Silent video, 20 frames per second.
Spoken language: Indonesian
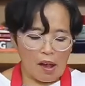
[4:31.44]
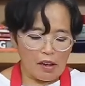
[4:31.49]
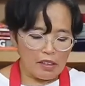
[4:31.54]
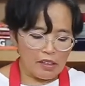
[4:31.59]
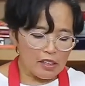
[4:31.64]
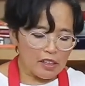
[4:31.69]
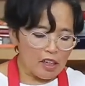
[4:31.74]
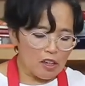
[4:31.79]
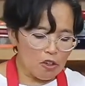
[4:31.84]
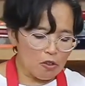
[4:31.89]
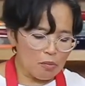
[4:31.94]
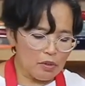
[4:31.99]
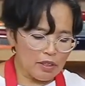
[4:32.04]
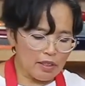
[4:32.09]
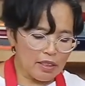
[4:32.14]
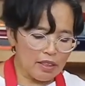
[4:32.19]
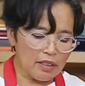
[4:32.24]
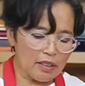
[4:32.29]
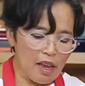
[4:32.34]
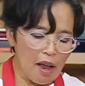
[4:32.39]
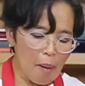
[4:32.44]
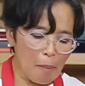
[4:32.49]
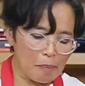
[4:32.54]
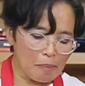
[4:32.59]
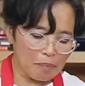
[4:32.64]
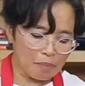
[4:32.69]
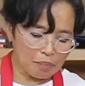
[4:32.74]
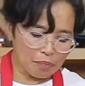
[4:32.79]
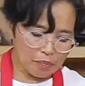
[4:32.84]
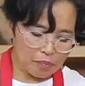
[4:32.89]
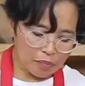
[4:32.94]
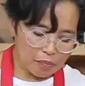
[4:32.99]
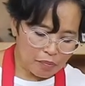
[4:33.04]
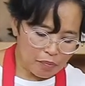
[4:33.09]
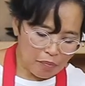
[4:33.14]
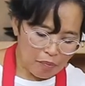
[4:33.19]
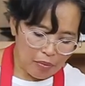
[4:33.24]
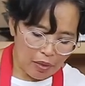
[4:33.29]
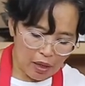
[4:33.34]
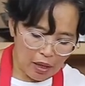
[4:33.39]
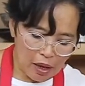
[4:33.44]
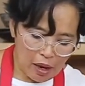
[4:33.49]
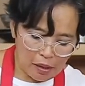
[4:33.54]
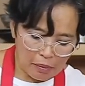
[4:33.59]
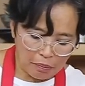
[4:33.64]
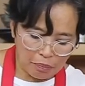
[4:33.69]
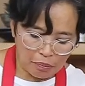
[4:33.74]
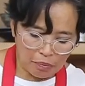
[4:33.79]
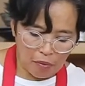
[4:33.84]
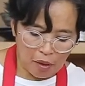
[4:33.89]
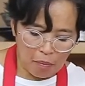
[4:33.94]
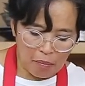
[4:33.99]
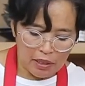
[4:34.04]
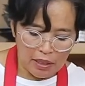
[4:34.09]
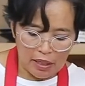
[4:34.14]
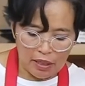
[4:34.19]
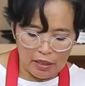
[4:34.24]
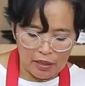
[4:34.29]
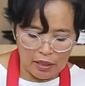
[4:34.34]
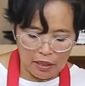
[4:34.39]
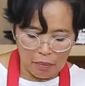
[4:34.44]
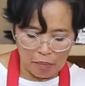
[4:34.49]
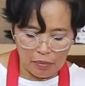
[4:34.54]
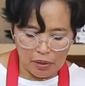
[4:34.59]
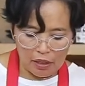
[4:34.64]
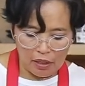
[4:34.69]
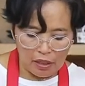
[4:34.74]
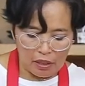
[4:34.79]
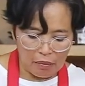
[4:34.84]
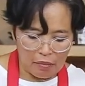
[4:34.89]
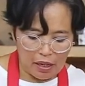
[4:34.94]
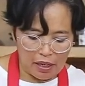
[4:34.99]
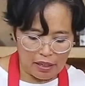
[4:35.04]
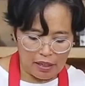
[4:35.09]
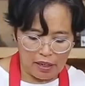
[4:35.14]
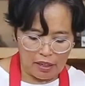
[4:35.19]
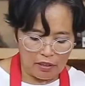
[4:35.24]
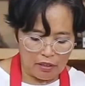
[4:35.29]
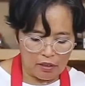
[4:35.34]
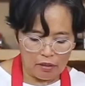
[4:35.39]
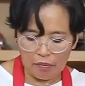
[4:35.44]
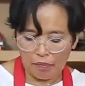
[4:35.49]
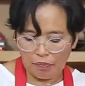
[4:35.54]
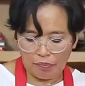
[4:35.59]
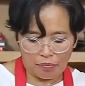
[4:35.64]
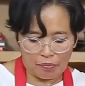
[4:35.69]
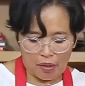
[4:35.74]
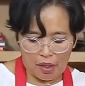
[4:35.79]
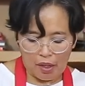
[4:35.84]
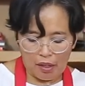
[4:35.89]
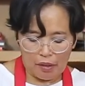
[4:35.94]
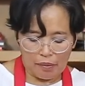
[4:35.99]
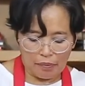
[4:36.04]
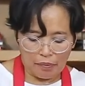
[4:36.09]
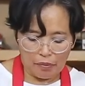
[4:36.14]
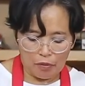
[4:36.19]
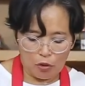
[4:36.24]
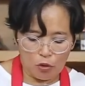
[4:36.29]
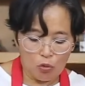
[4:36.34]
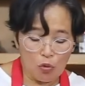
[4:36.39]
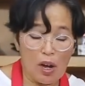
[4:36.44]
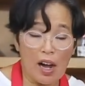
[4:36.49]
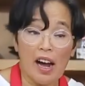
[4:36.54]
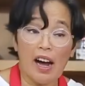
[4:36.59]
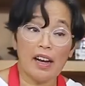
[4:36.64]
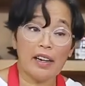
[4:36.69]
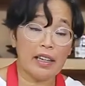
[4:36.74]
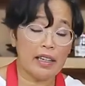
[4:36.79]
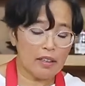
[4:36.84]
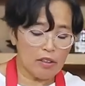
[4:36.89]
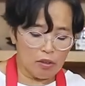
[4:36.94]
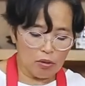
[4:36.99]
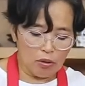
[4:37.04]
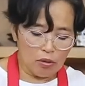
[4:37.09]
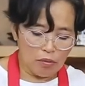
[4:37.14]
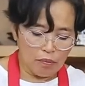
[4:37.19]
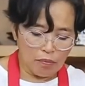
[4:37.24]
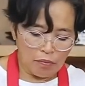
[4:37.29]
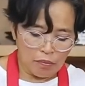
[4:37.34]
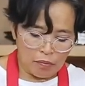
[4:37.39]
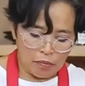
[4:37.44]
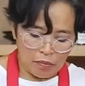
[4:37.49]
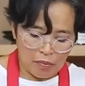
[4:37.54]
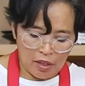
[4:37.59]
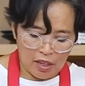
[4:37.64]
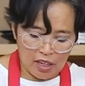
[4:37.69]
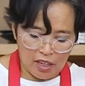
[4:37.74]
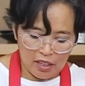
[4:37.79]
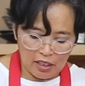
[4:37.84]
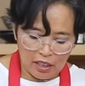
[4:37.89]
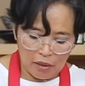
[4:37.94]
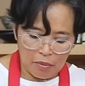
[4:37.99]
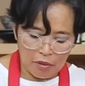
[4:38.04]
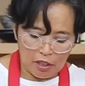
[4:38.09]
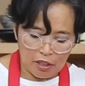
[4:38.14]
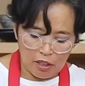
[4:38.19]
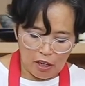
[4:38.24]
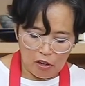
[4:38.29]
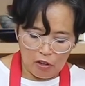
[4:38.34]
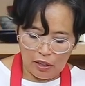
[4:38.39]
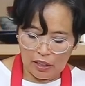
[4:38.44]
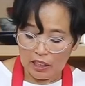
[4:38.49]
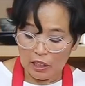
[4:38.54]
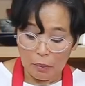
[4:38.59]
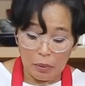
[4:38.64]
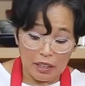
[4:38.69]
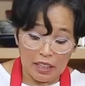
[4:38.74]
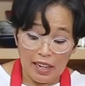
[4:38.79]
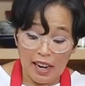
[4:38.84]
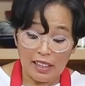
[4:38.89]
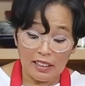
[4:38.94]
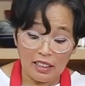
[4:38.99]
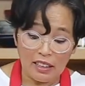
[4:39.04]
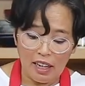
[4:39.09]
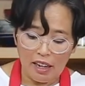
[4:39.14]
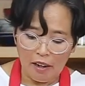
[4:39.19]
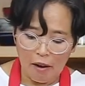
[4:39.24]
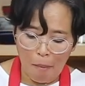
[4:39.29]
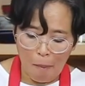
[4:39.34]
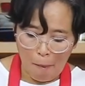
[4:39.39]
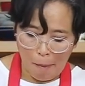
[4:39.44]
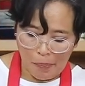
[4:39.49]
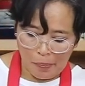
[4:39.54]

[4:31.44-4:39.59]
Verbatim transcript: ini kalau bersisa bisa disimpan di lemari es dua hari gitu jadi kita bisa selalu seperti acar